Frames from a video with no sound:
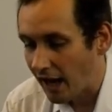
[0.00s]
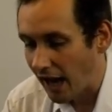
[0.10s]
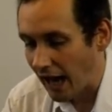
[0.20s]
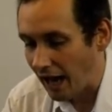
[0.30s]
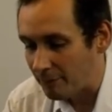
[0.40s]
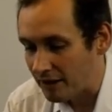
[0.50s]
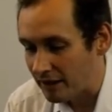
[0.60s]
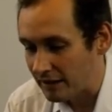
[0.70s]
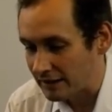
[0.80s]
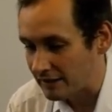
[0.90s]

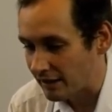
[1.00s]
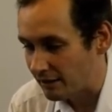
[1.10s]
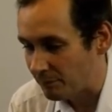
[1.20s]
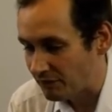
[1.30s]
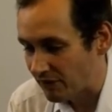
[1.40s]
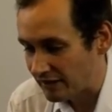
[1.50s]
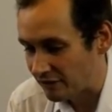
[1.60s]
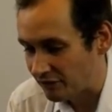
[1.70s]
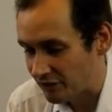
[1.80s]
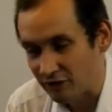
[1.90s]
Aber ich äh, bin weit
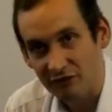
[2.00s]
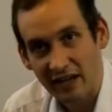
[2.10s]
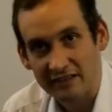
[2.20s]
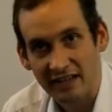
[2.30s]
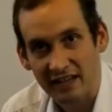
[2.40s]
davon entfernt,